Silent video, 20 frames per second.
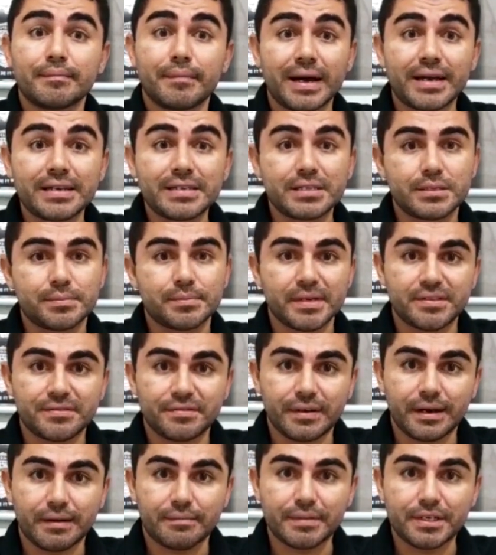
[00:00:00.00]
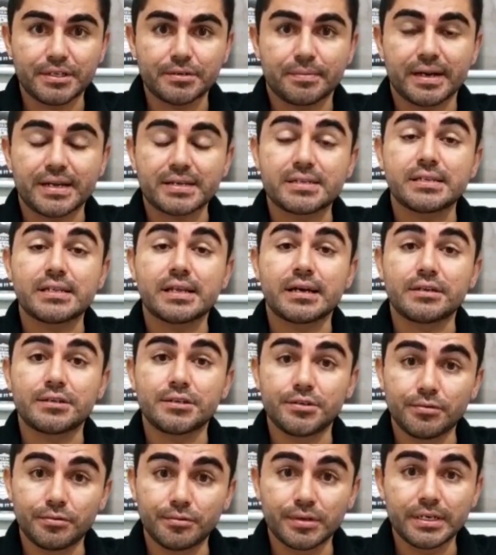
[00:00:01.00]
mais especificamente para a cidade
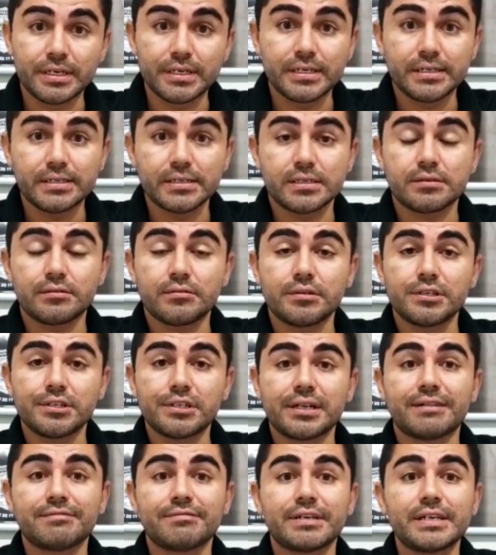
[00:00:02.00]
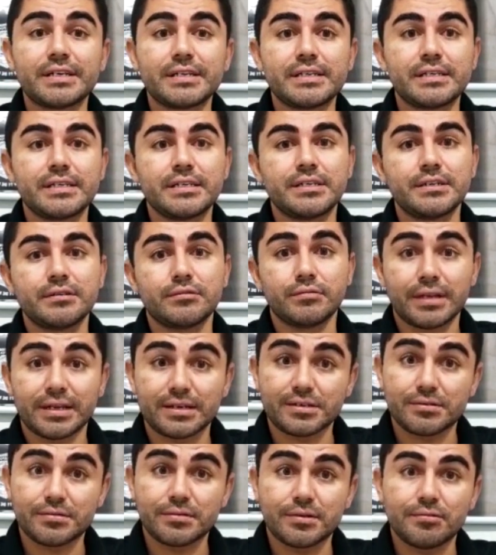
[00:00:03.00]
de Oeiras, onde estava residindo
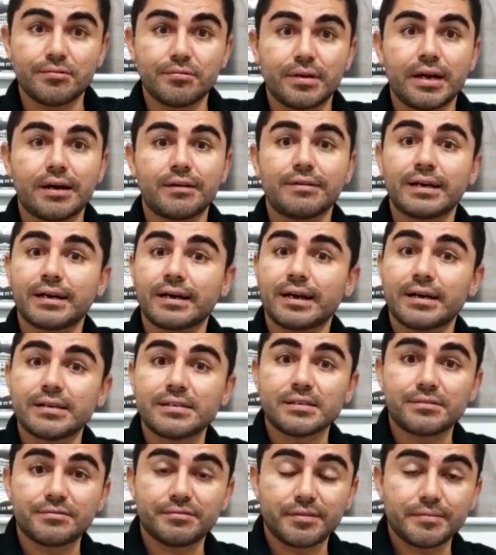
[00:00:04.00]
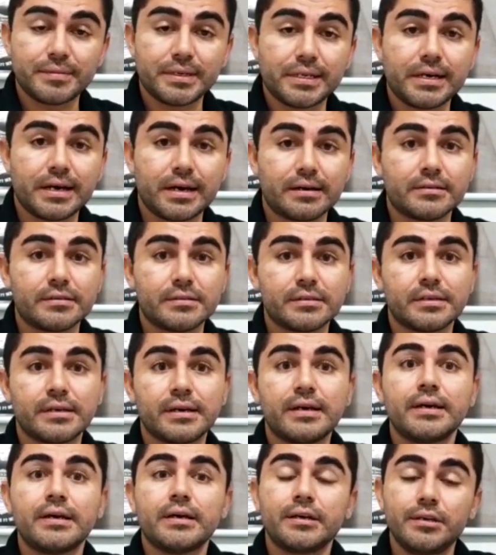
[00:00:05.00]
na zona rural na casa de familiares
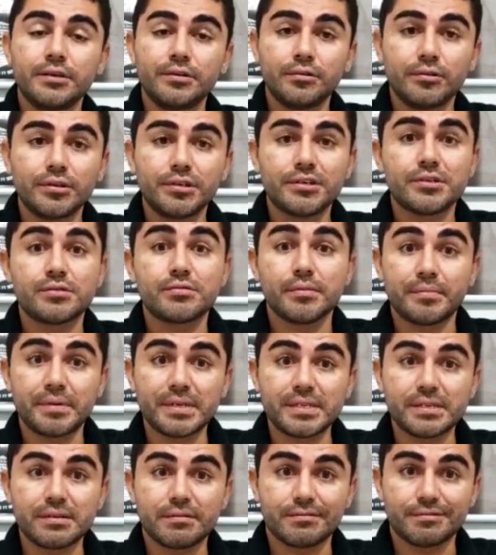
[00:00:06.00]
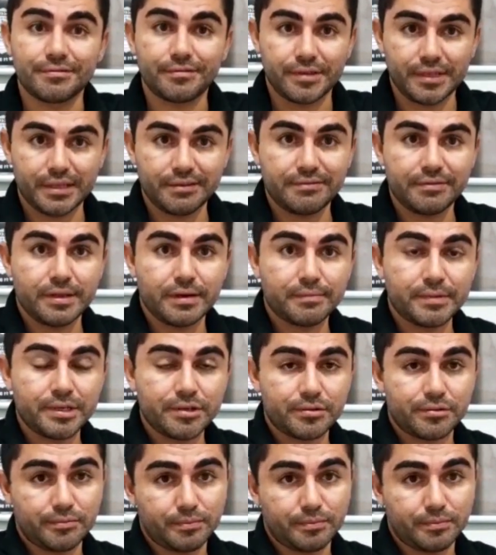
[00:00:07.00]
e hoje sua prisão foi devidamente